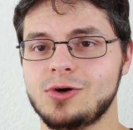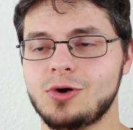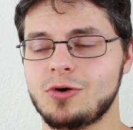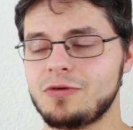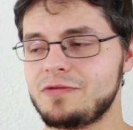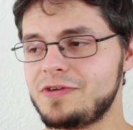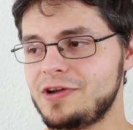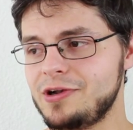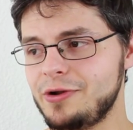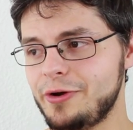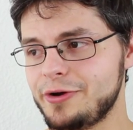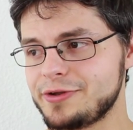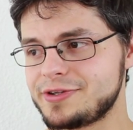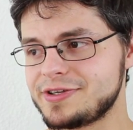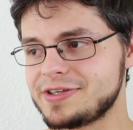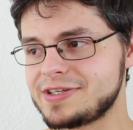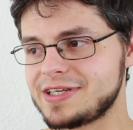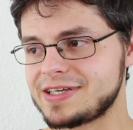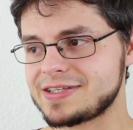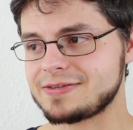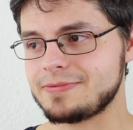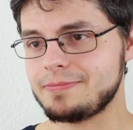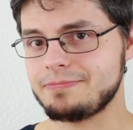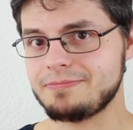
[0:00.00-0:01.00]
Und wenn Leute
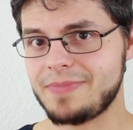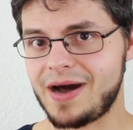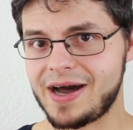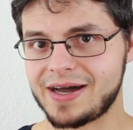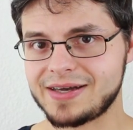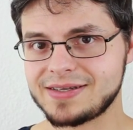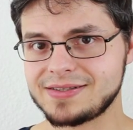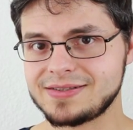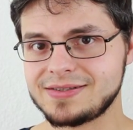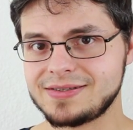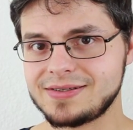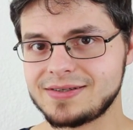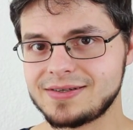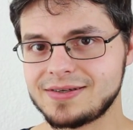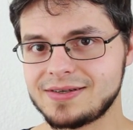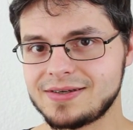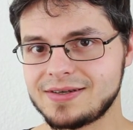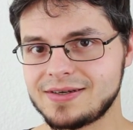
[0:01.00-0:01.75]
das machen,